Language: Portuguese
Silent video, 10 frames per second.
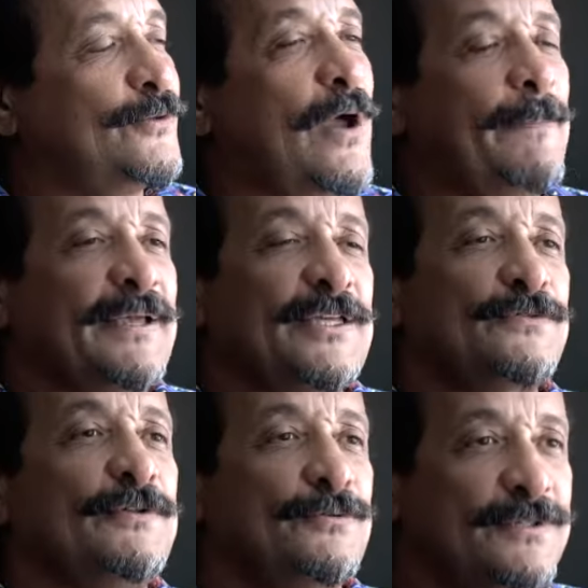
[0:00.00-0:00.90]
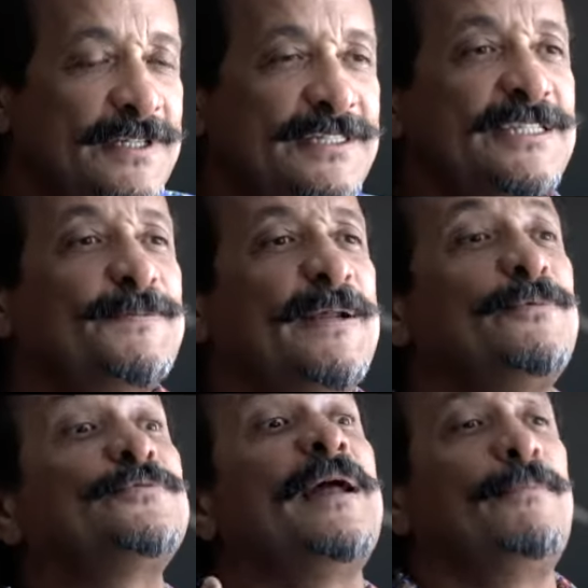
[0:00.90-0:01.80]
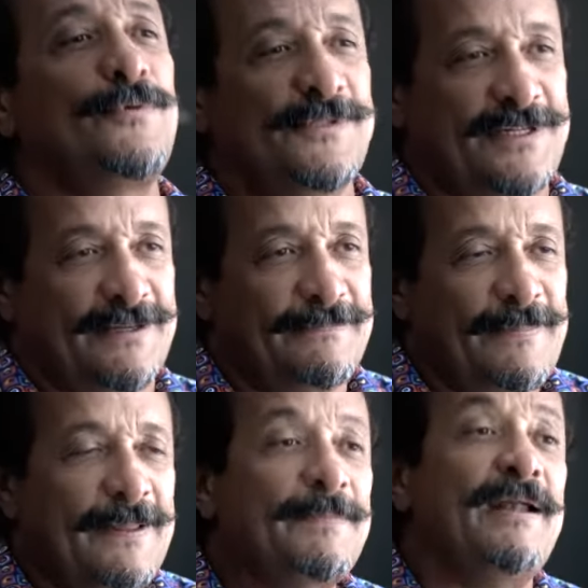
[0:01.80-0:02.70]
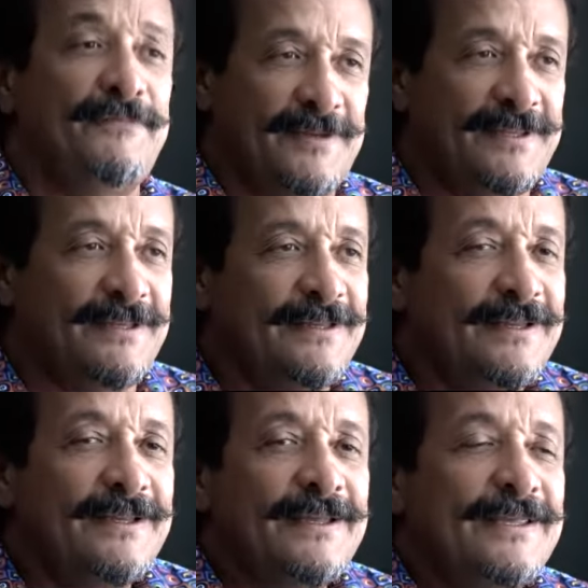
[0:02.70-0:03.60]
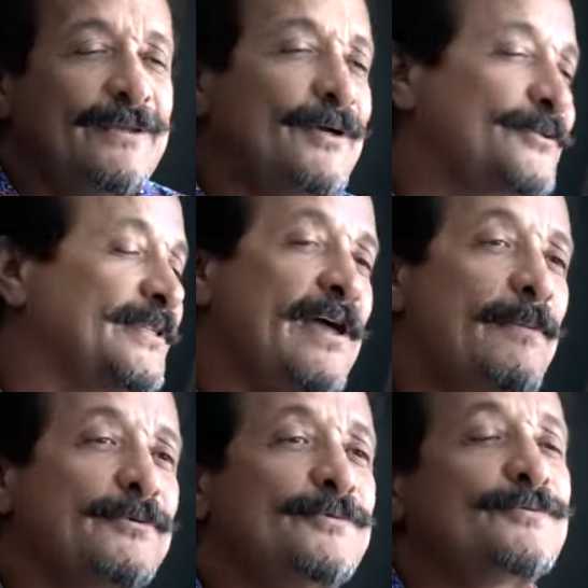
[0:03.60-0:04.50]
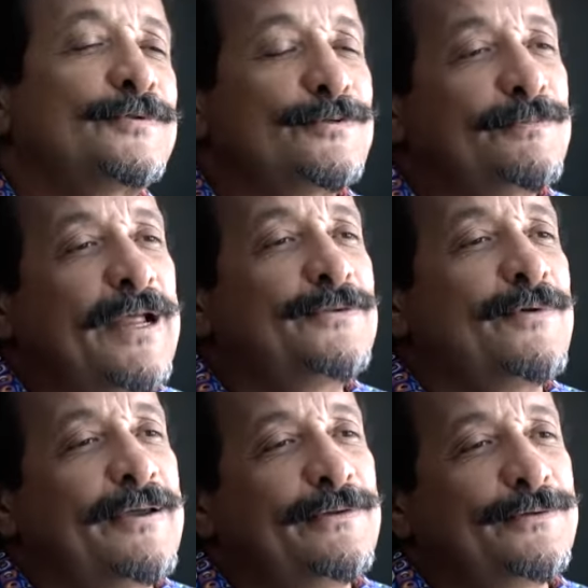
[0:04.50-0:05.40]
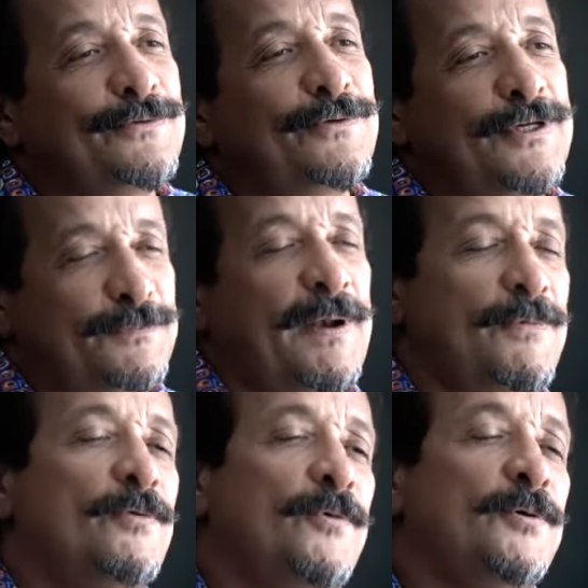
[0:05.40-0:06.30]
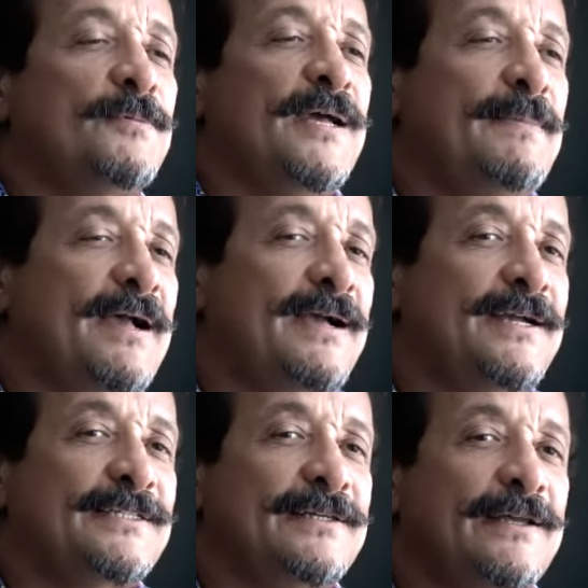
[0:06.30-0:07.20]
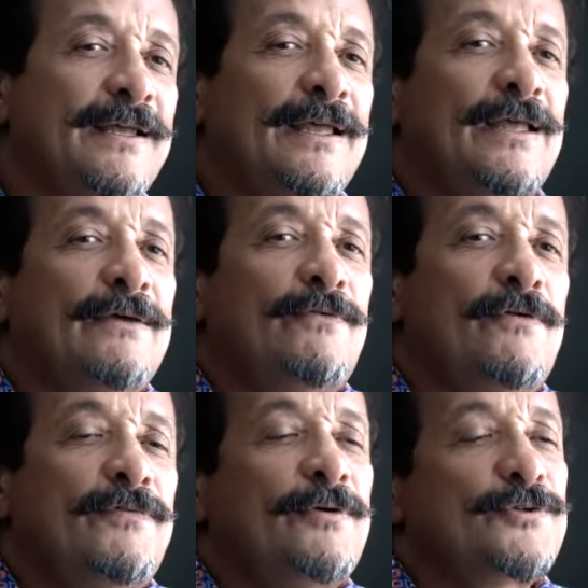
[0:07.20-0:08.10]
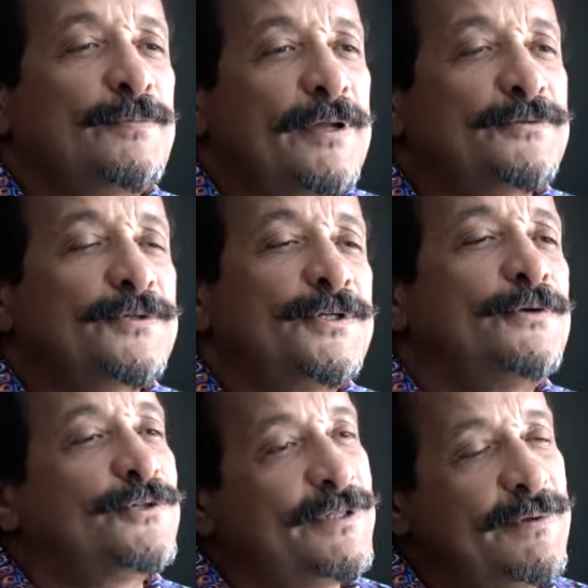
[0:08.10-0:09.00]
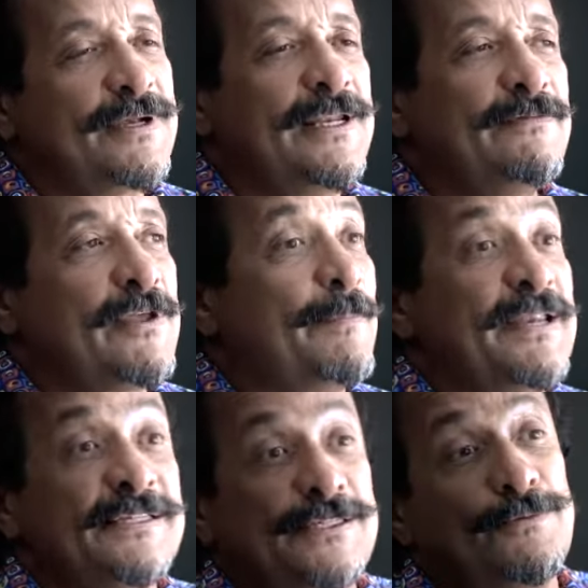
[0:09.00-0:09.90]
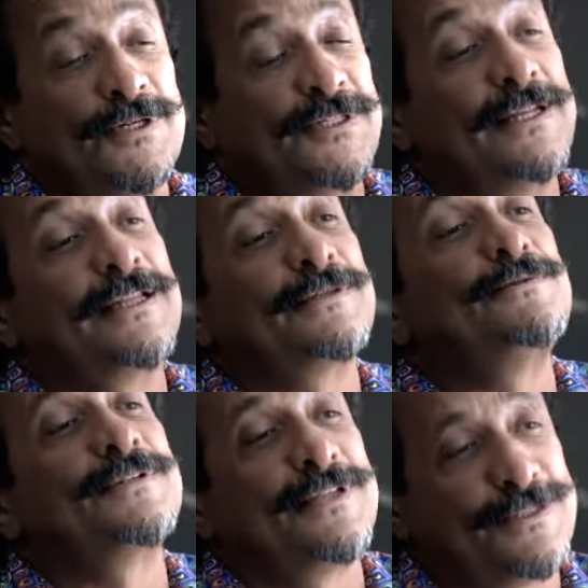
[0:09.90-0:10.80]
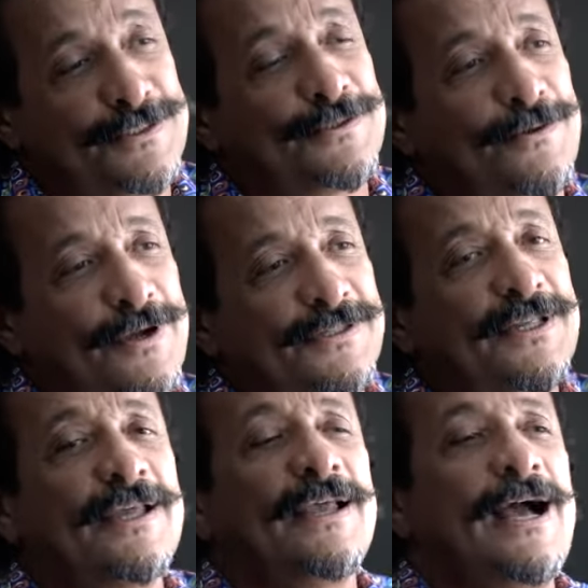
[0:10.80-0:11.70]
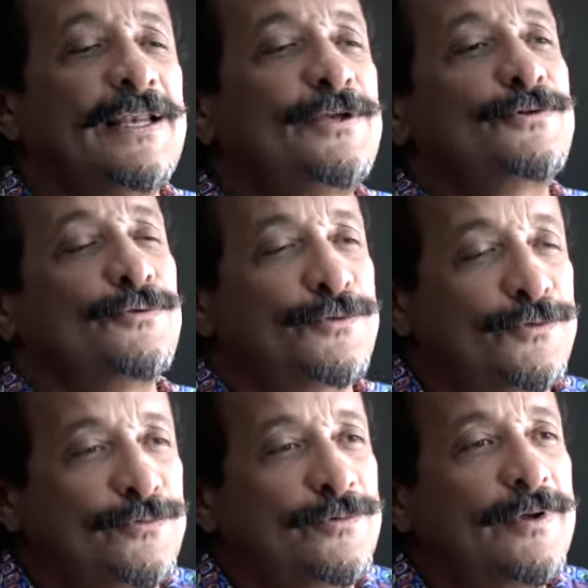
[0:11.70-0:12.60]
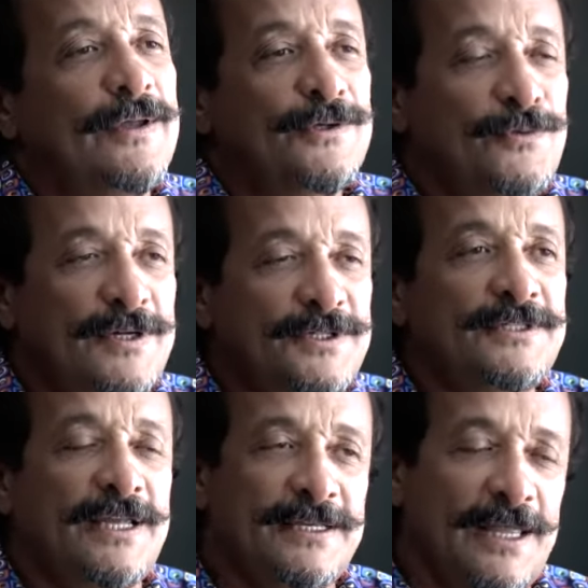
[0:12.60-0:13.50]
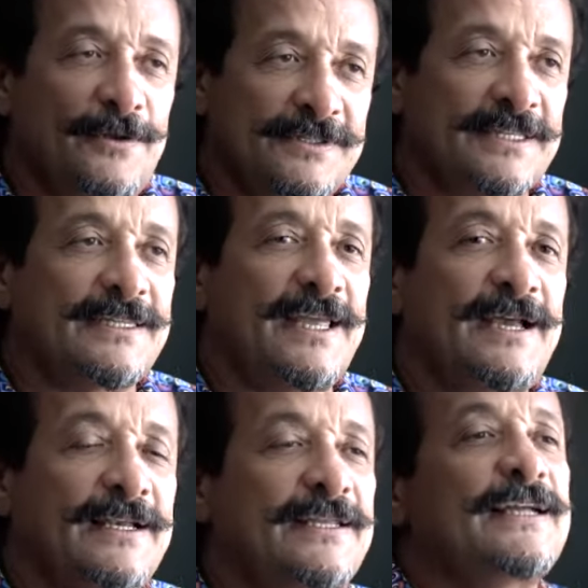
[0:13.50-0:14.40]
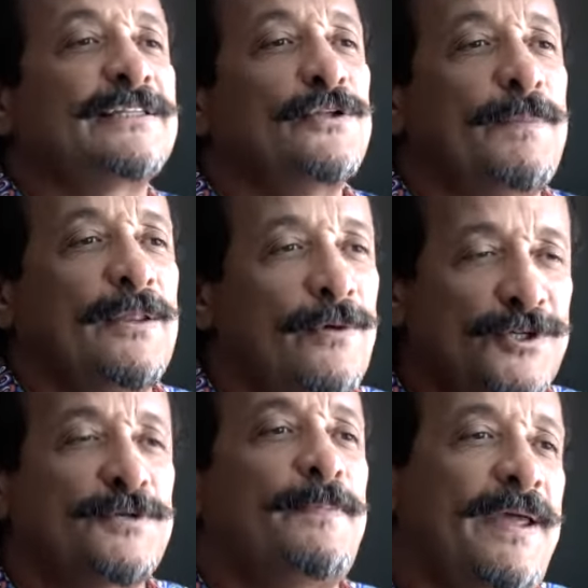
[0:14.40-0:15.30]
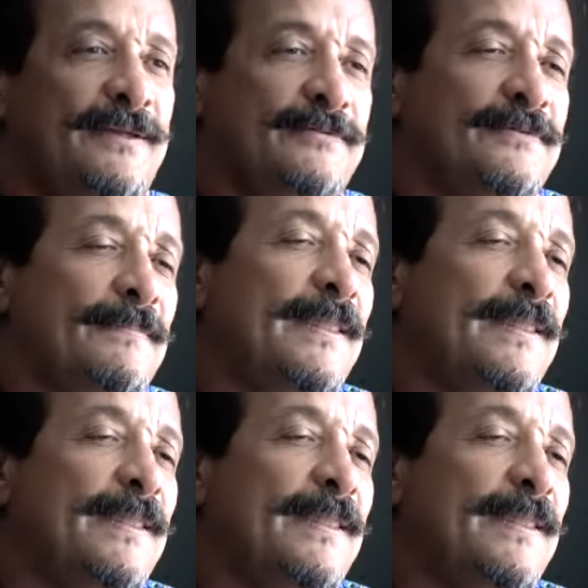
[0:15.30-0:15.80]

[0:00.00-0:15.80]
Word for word: Então é uma época da juventude que se inspira muito na música, para a vida. Eu acho que eu estava muito deslumbrado com aquilo tudo. Eu acho que para mim o momento mais marcante foi ver o Gilberto Gil, o Jimmy Cliff, que parecia uma estrela tão distante de nós, ali junto de um, de um artista aqui da nossa terra, ali cantando para nós de perto.